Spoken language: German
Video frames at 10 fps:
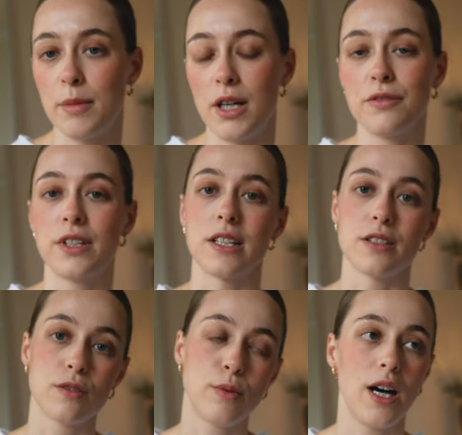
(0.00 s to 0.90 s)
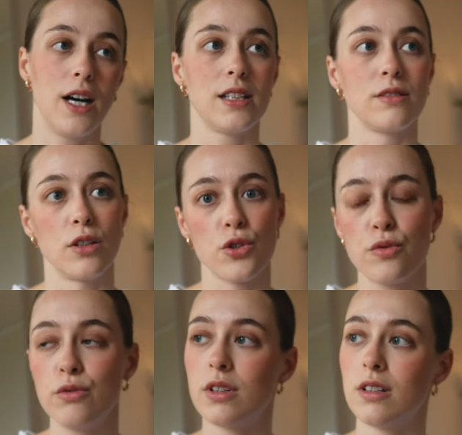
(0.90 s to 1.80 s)
Outfit Accessoires oder
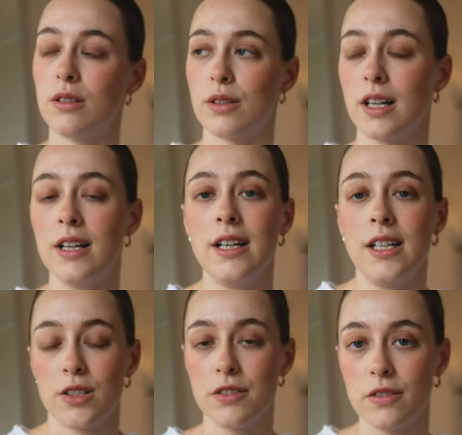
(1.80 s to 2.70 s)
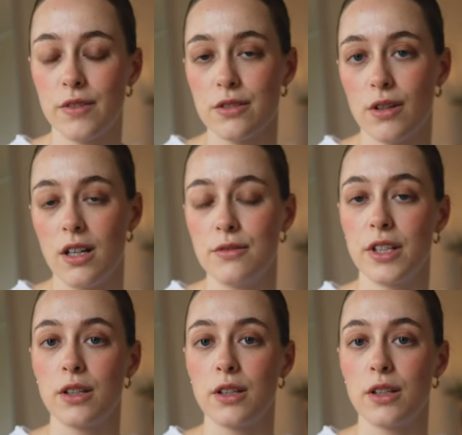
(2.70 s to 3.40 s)
Schuhe oder sonst irgendwas zu kaufen.